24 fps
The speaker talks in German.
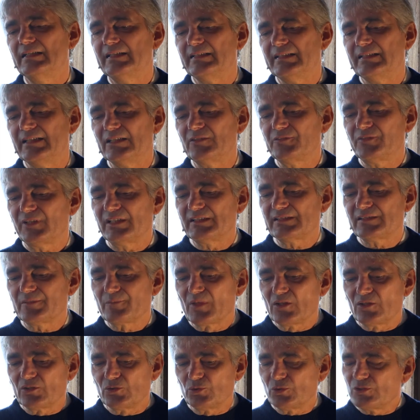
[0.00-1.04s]
Jedenfalls,
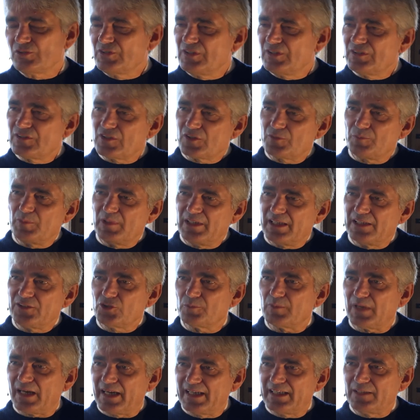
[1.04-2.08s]
durch dieses
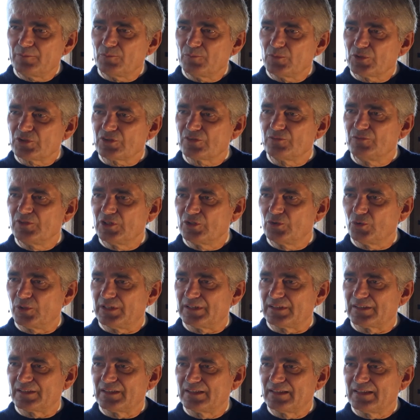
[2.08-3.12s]
Millennium Ei mussten wir
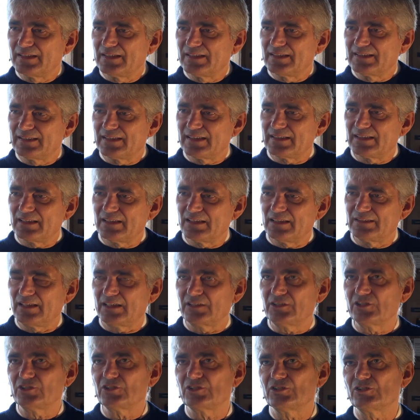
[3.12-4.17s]
durch. Da, äh,
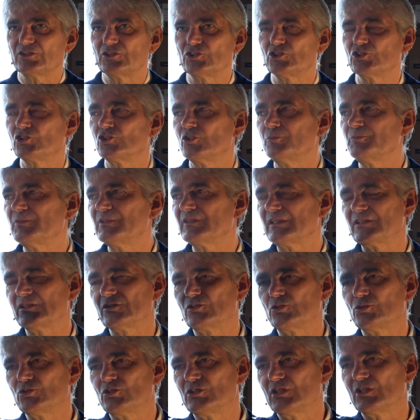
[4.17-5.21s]
dadurch, die Stubnis hat
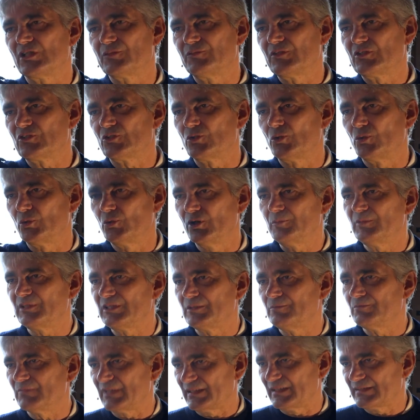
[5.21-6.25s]
natürlich eine gewisse Höhe mit
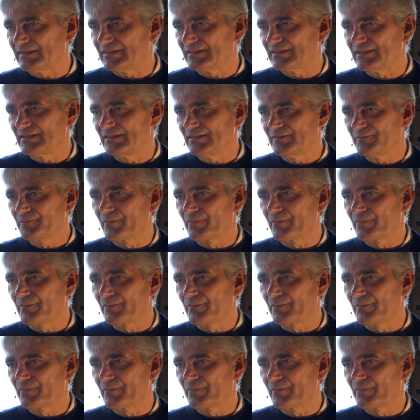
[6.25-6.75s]
den Masten.